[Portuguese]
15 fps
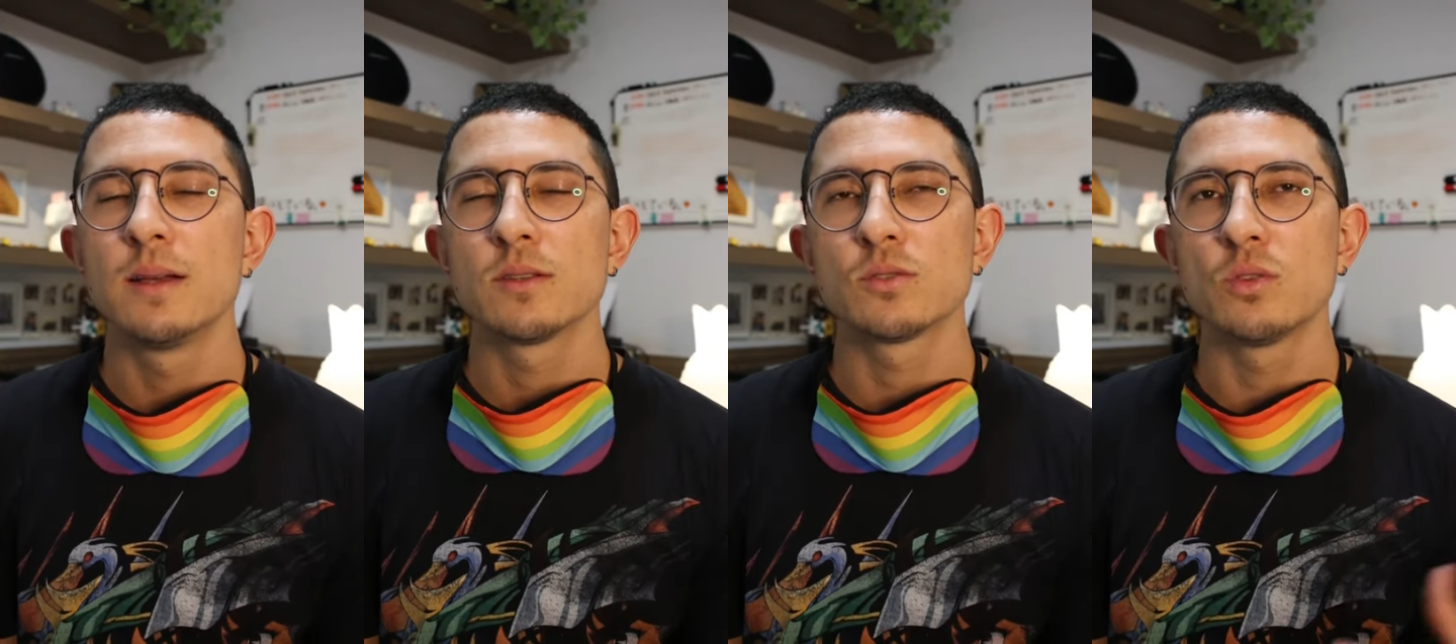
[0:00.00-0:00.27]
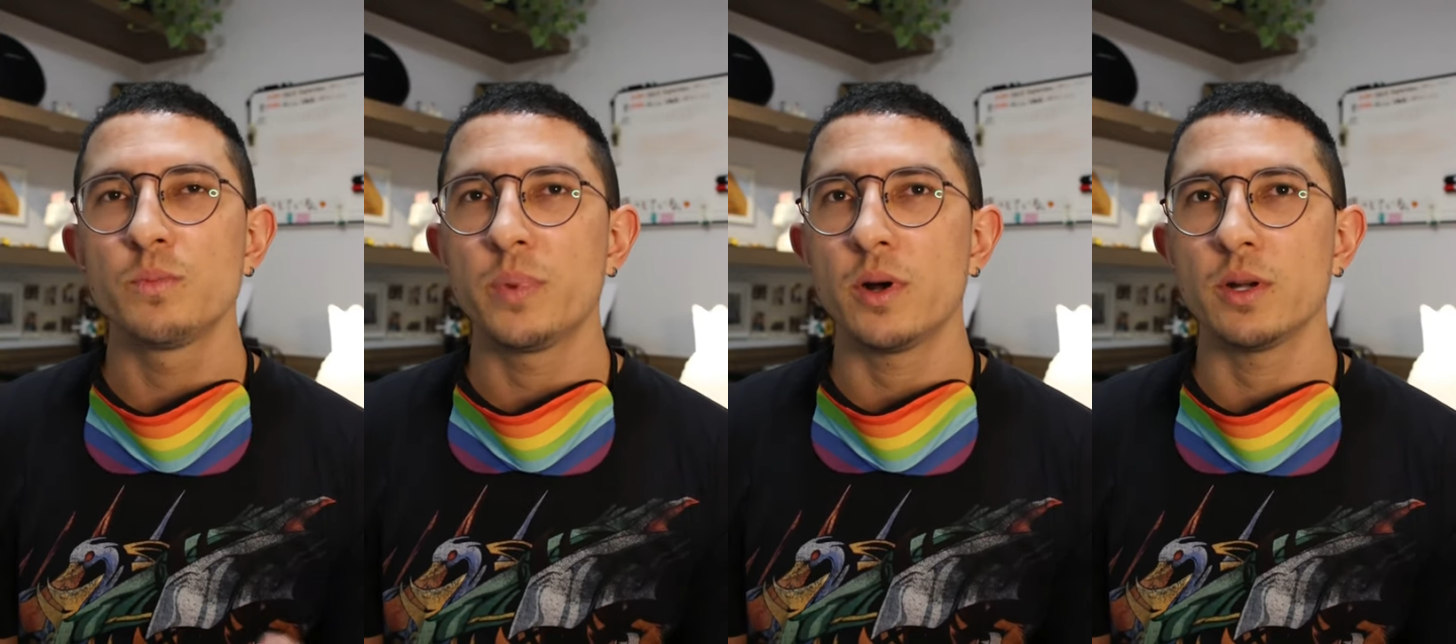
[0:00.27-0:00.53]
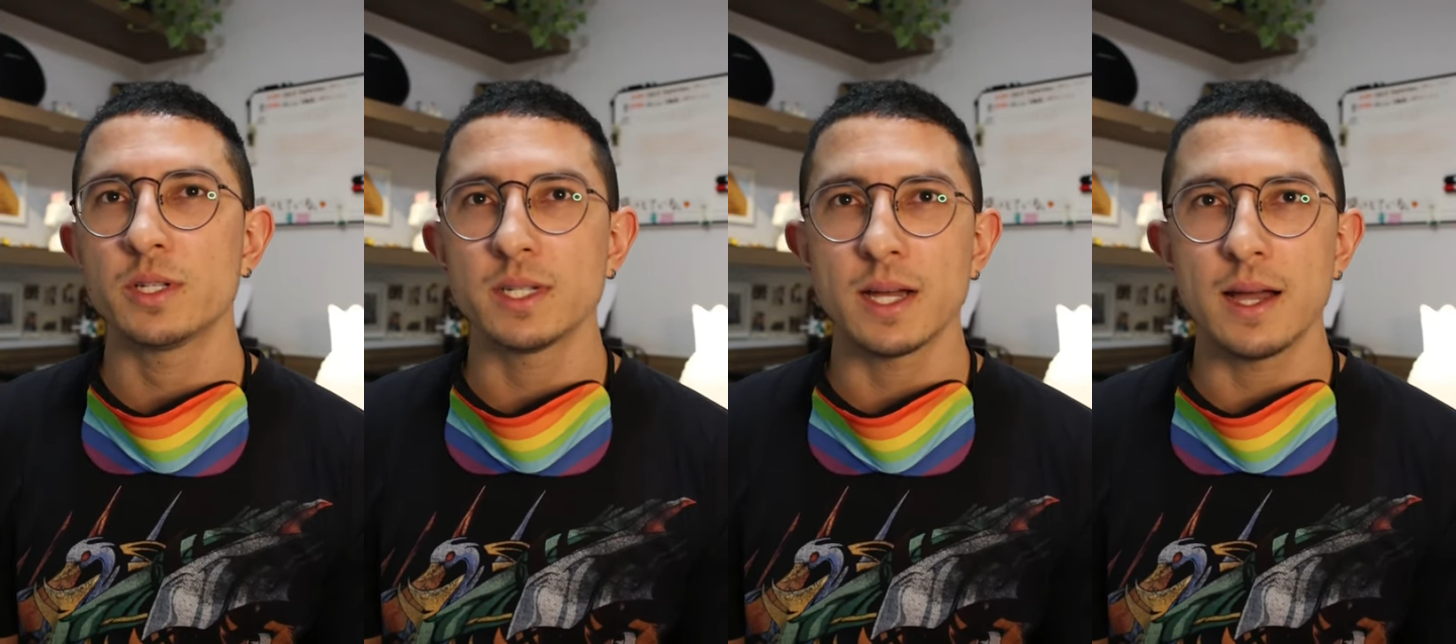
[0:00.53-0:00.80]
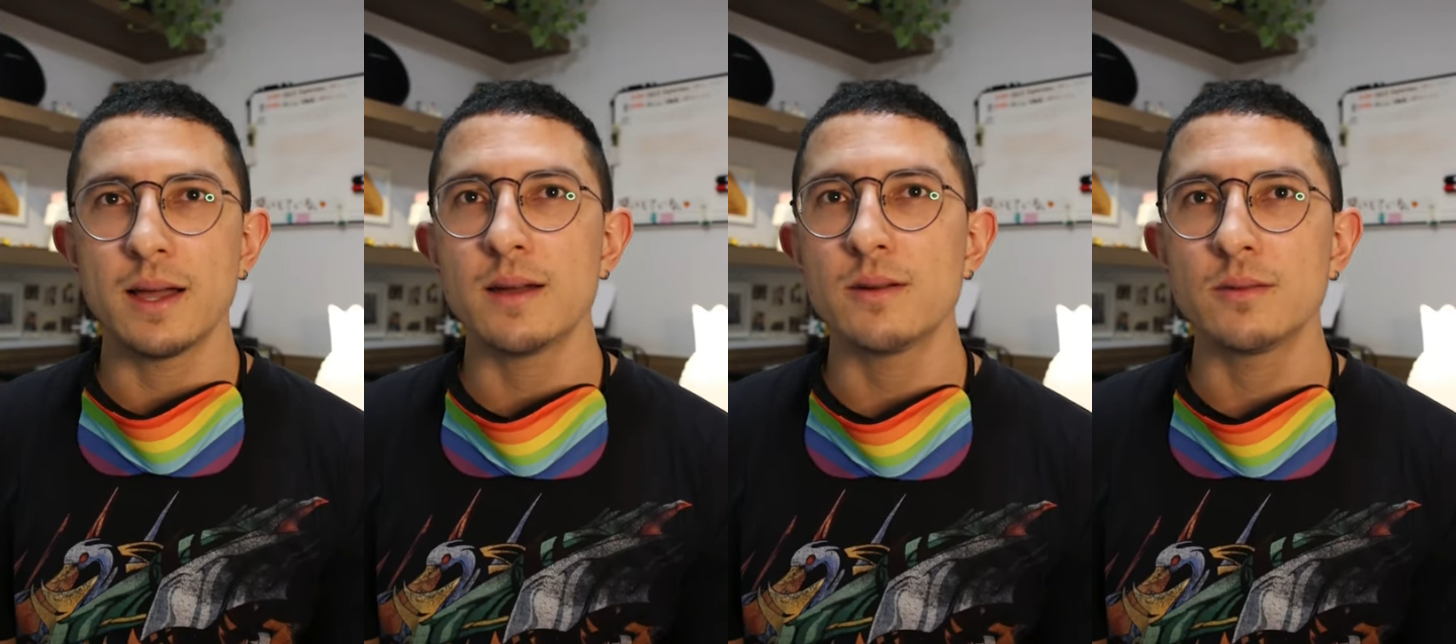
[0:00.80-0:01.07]
suporte a
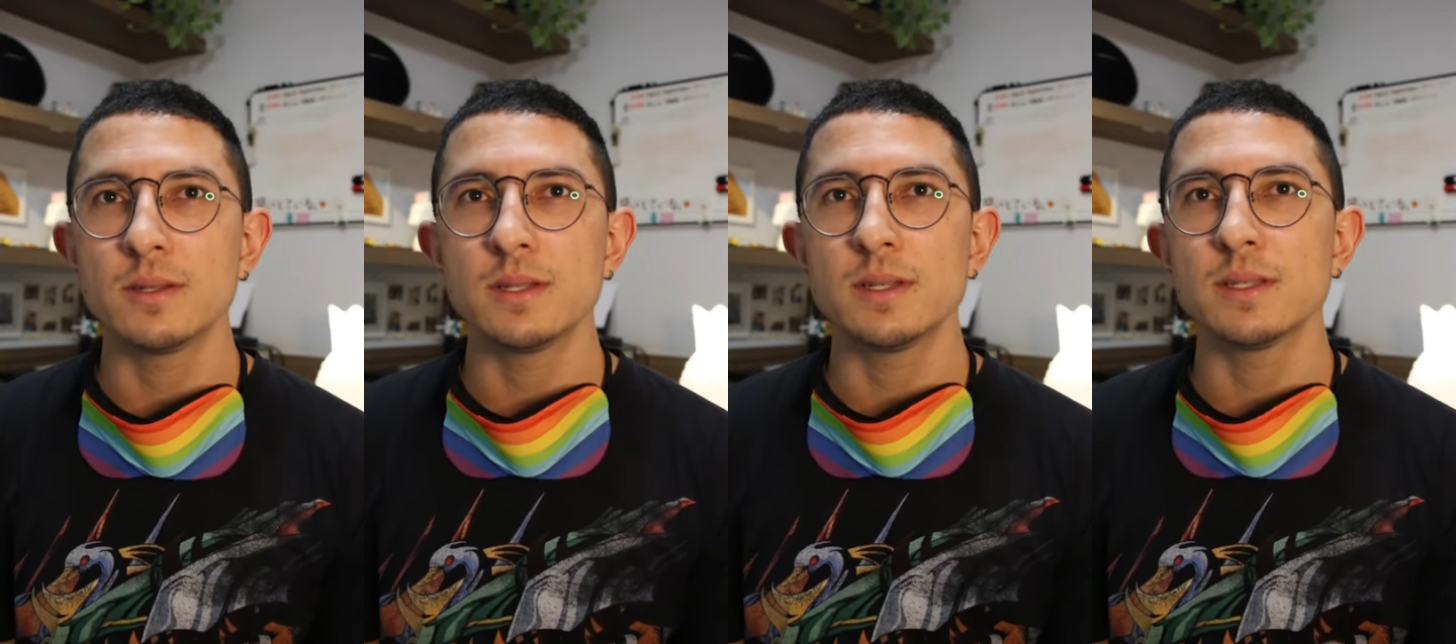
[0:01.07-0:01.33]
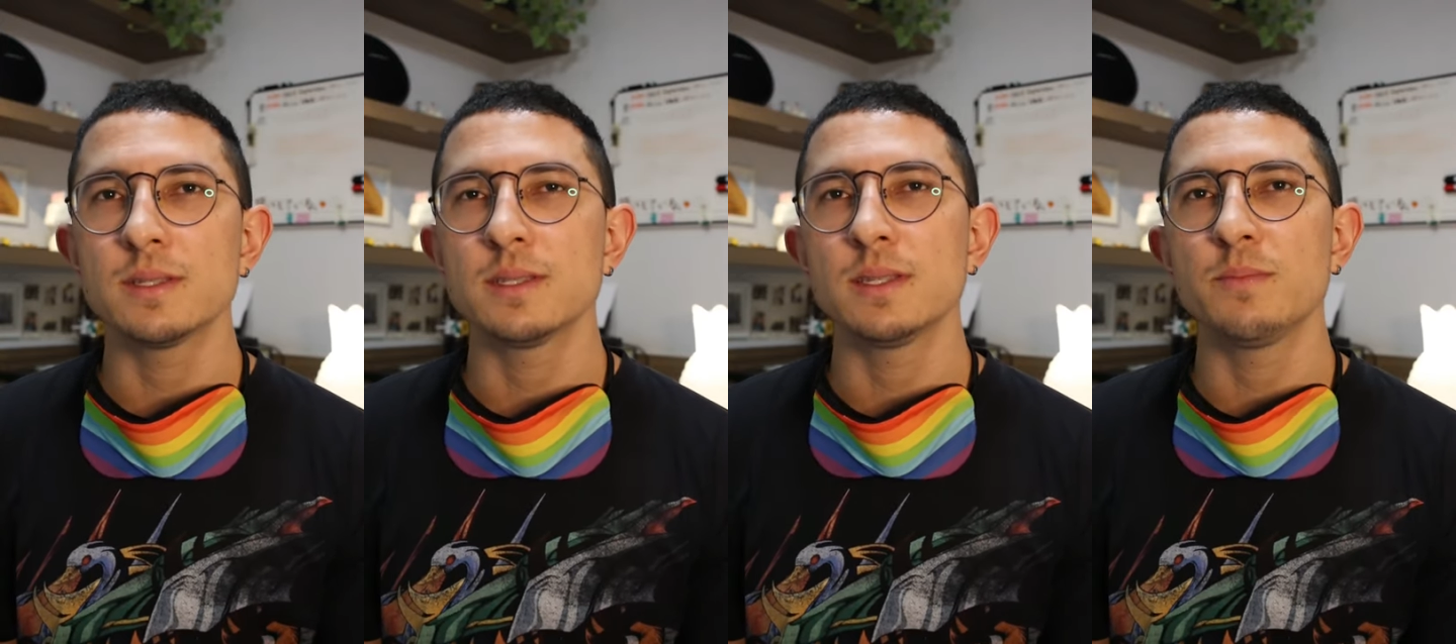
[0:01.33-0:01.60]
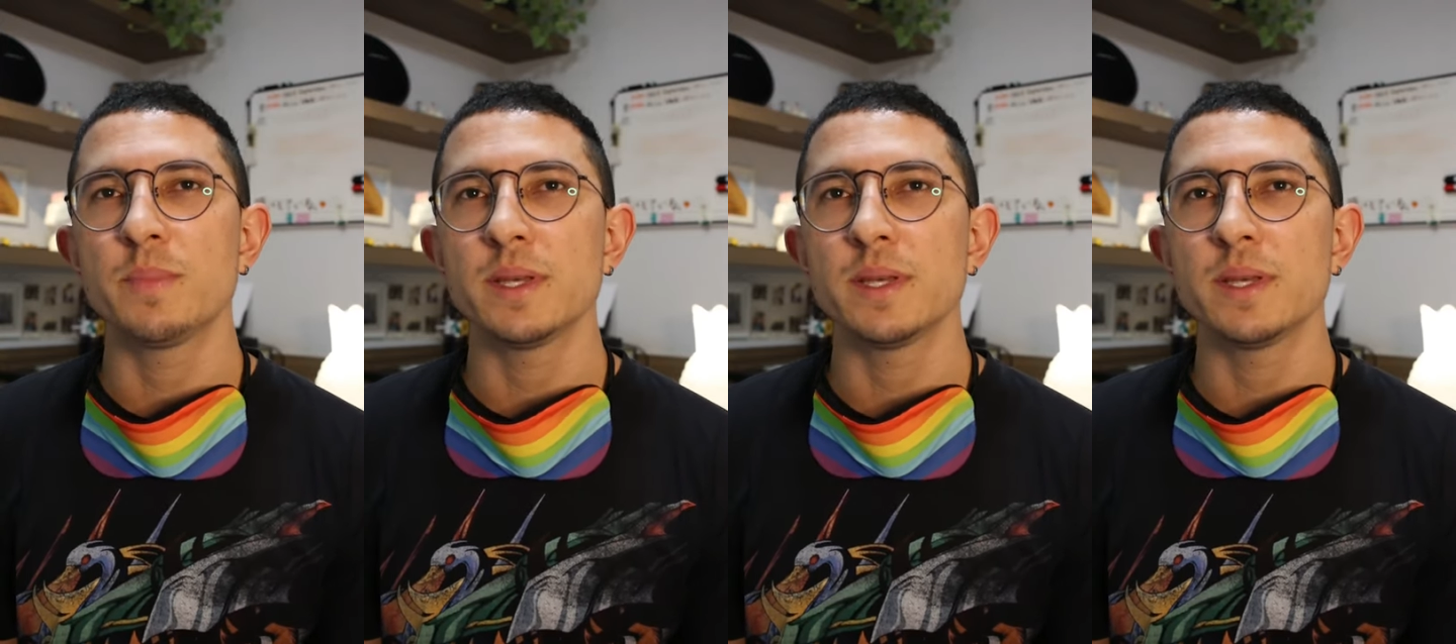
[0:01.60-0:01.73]
aulas e